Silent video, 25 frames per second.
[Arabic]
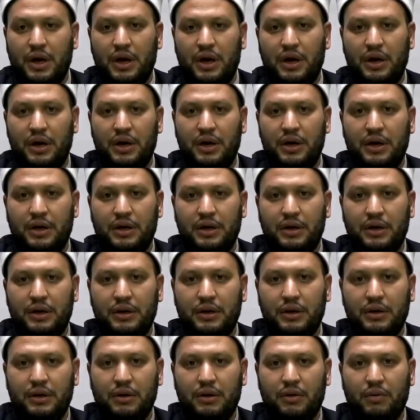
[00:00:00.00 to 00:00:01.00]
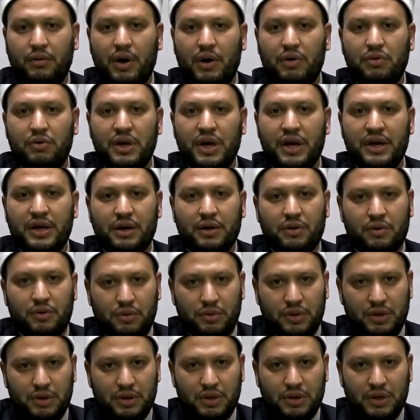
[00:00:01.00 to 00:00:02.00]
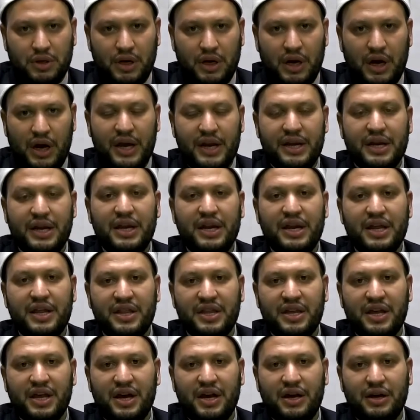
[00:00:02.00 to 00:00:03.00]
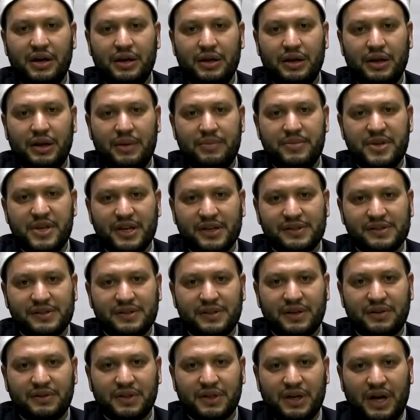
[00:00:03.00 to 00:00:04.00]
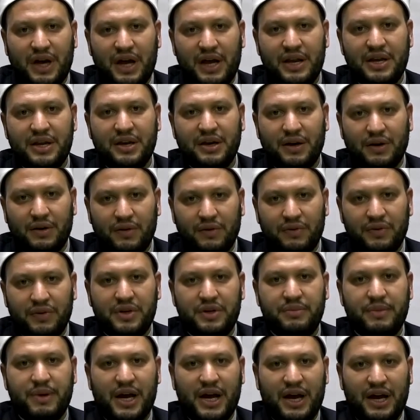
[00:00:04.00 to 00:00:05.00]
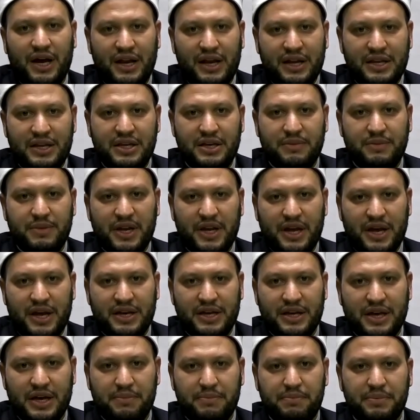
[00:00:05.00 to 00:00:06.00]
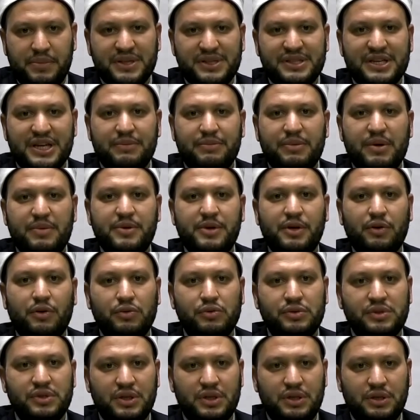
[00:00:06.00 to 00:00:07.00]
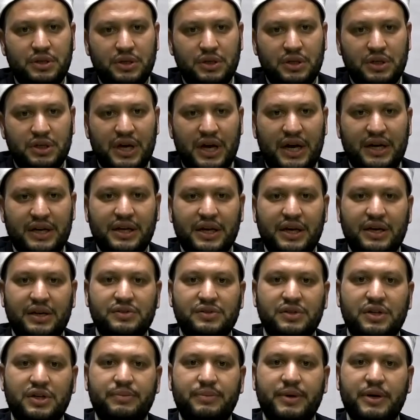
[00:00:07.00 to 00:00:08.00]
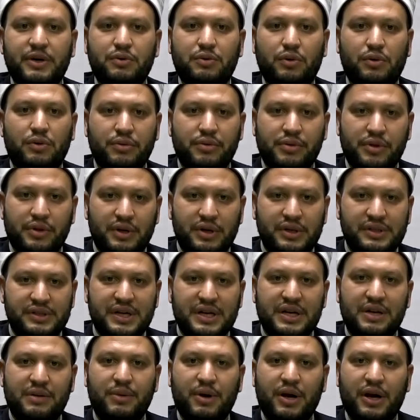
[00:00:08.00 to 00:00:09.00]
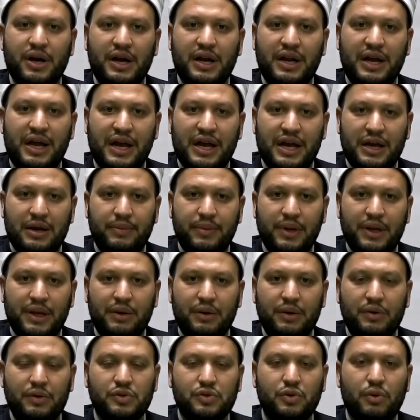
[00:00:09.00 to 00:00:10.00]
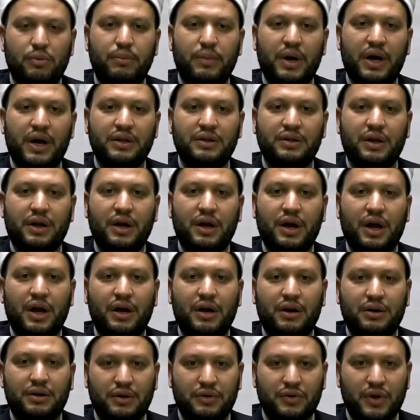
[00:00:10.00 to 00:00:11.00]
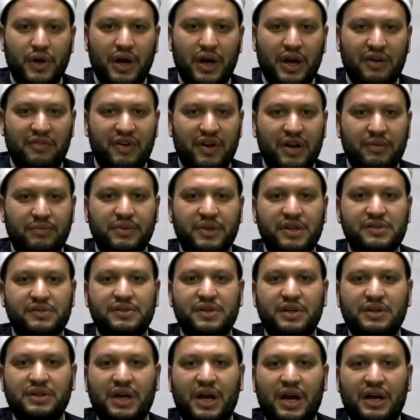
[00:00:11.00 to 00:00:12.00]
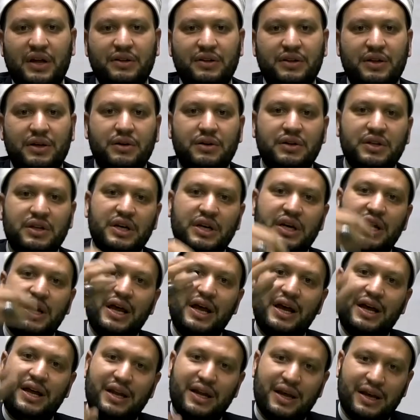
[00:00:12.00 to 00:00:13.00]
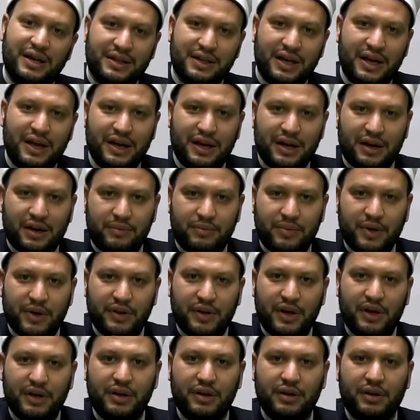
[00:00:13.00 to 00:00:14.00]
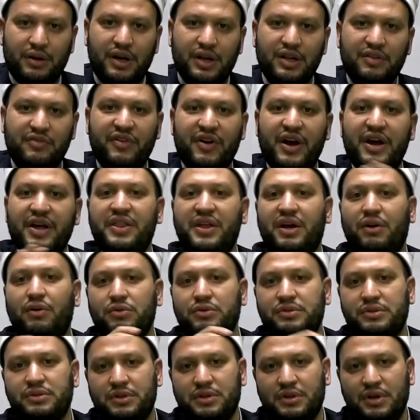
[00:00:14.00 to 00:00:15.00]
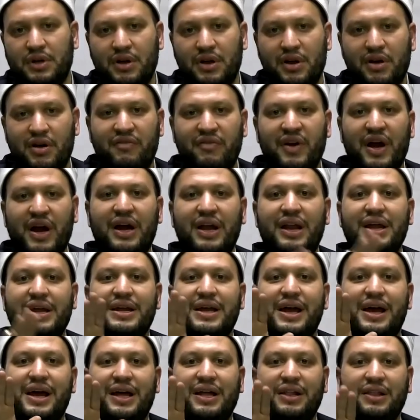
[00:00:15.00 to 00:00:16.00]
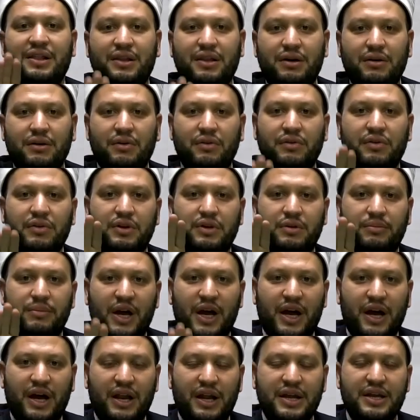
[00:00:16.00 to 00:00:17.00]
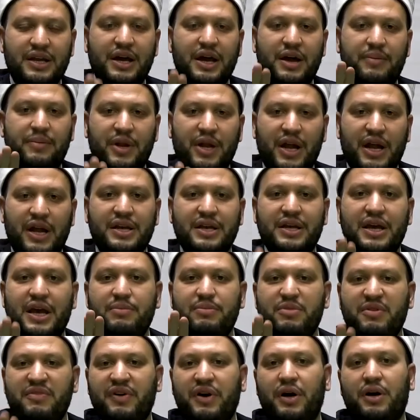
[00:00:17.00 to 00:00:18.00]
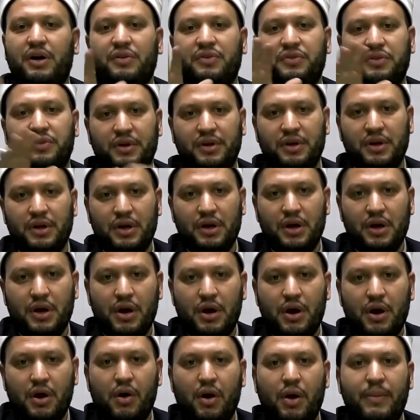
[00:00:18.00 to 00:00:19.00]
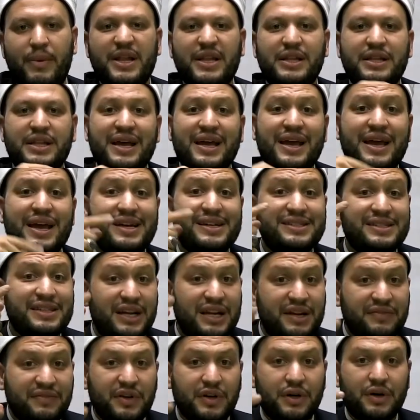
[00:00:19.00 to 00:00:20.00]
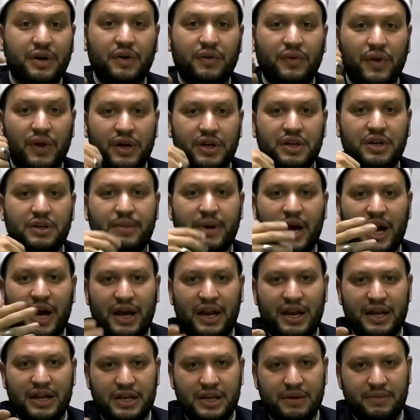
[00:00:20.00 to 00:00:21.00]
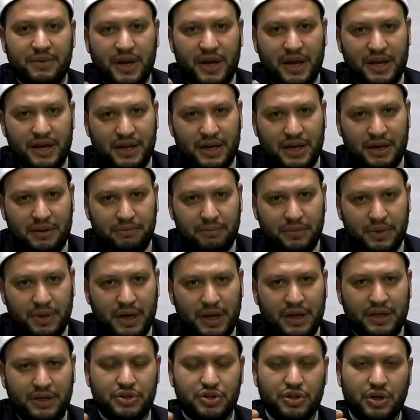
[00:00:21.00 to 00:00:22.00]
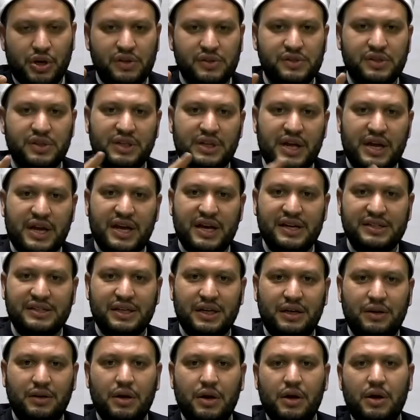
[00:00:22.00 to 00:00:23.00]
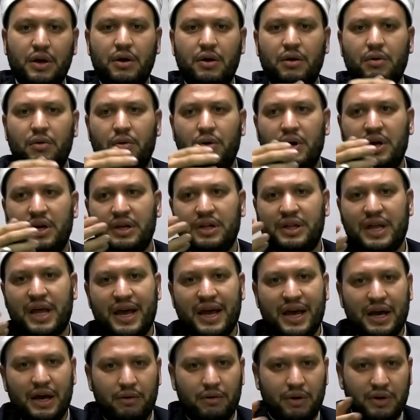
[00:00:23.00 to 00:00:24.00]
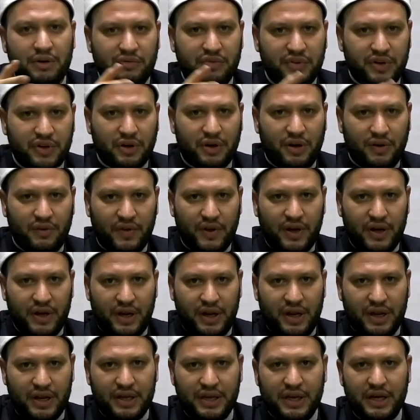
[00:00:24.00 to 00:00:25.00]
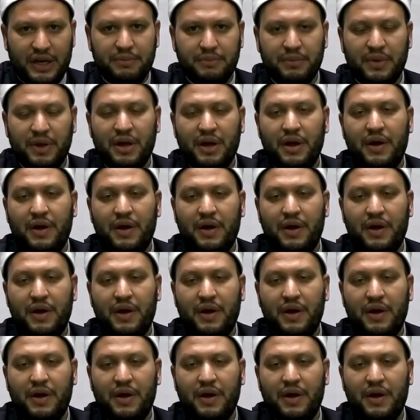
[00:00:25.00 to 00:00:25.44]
آه، وهنا نقول أن الذي لم يستطع أن يقضي ما عليه من أيام بسبب عذر يعني أصابه عذر زي المرأة الحامل ثم أدركها الرضاع فلم تستطع أن تقضي إلى أن أتاها رمضان القادم فهذا عذر فعليها أن تقضي ما عليها من أيام فقط ومن تكاسل في قضاء ما عليه من أيام يعني شخص تكاسل وتهاون في قضاء الأيام